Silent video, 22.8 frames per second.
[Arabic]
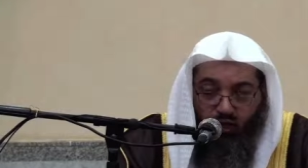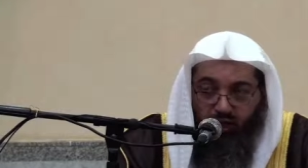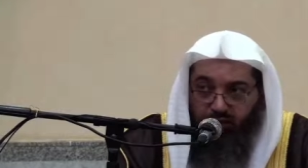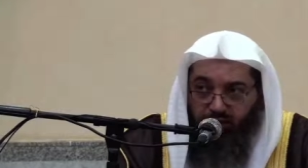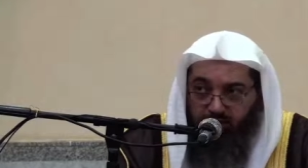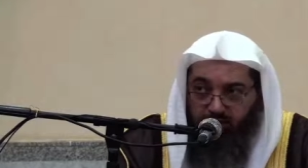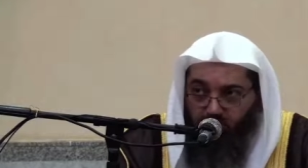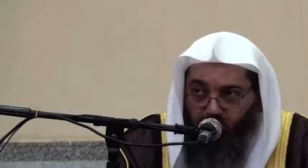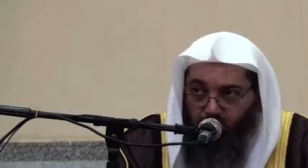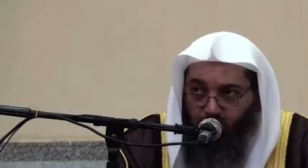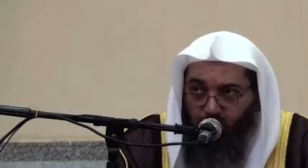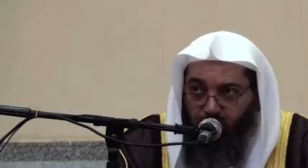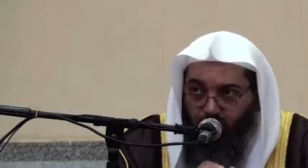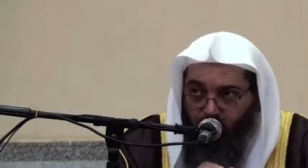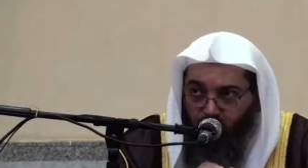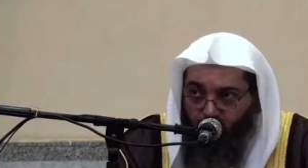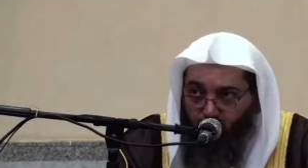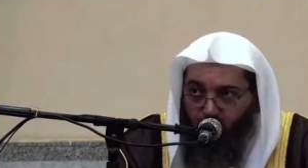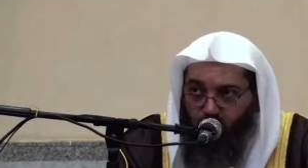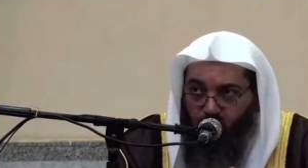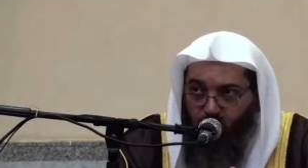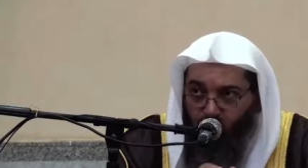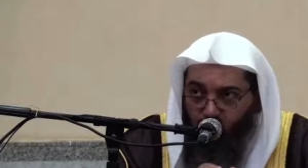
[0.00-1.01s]
انت
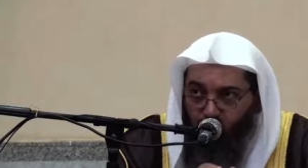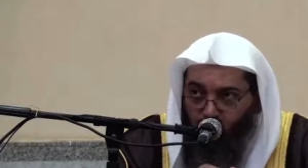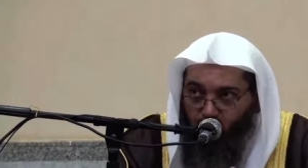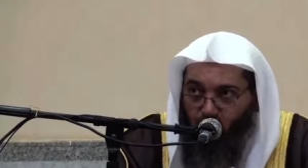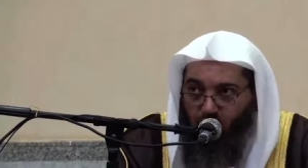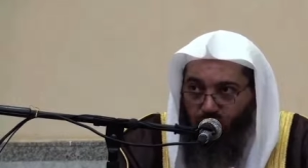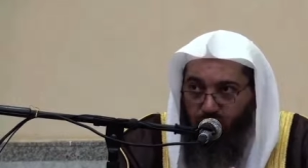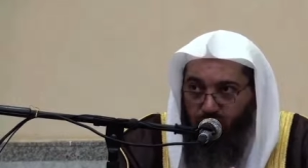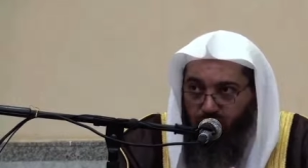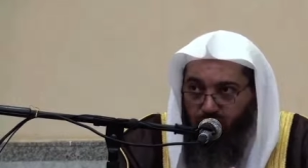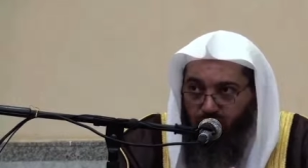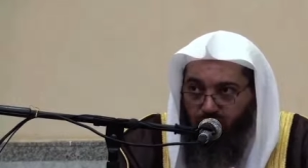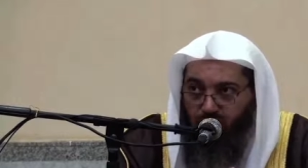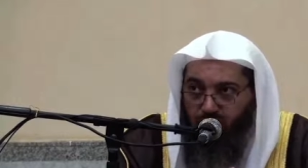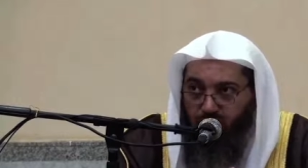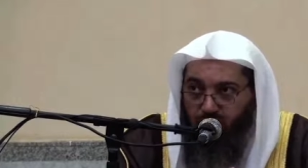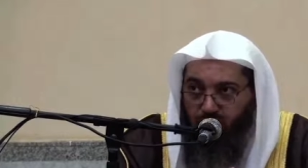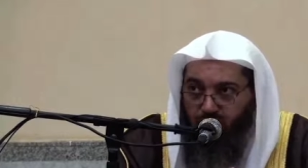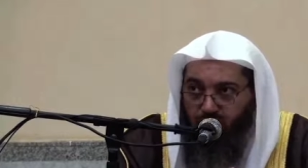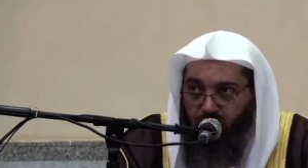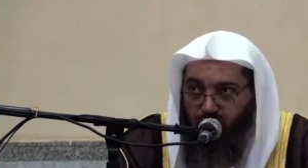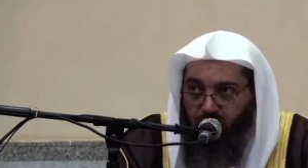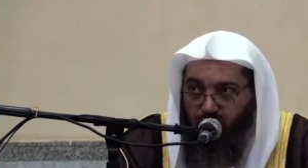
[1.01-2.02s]
محيط باصوله
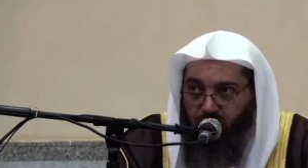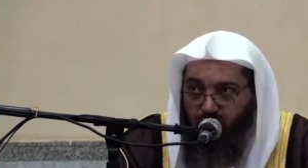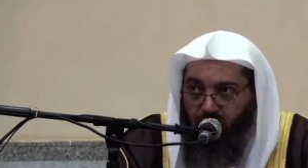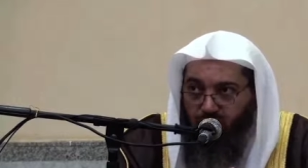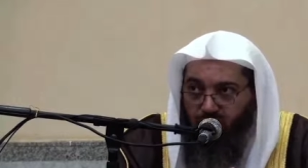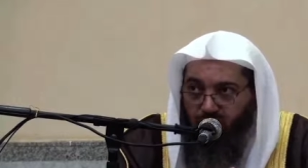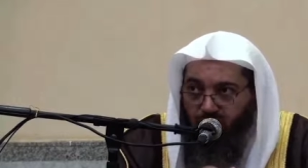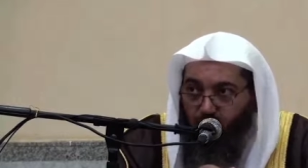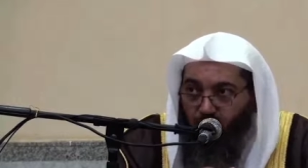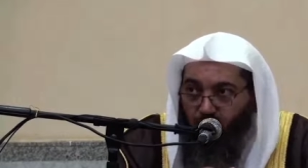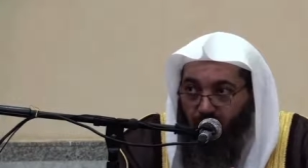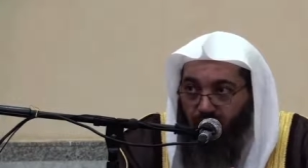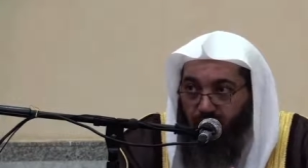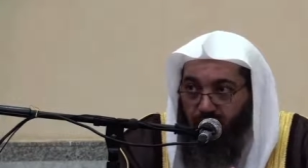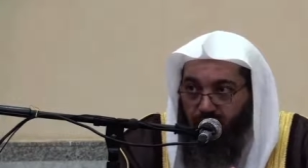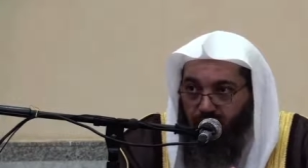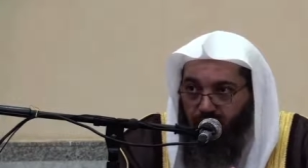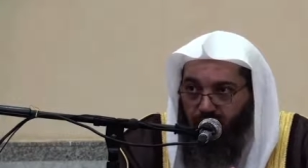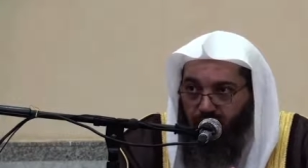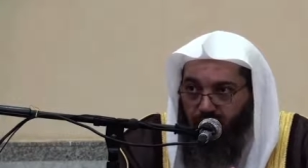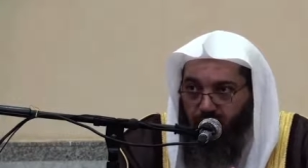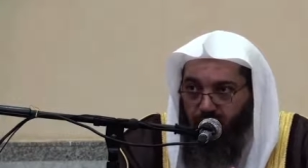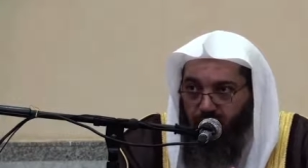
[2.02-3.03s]

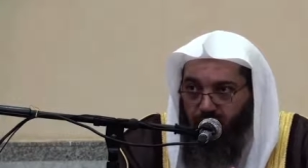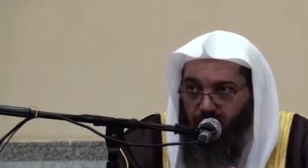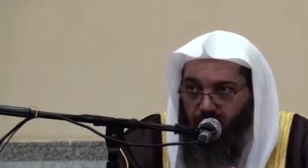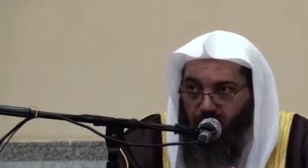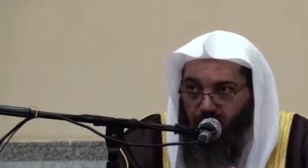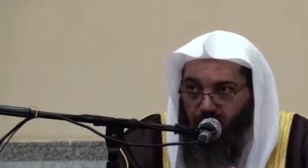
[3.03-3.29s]
بقواعده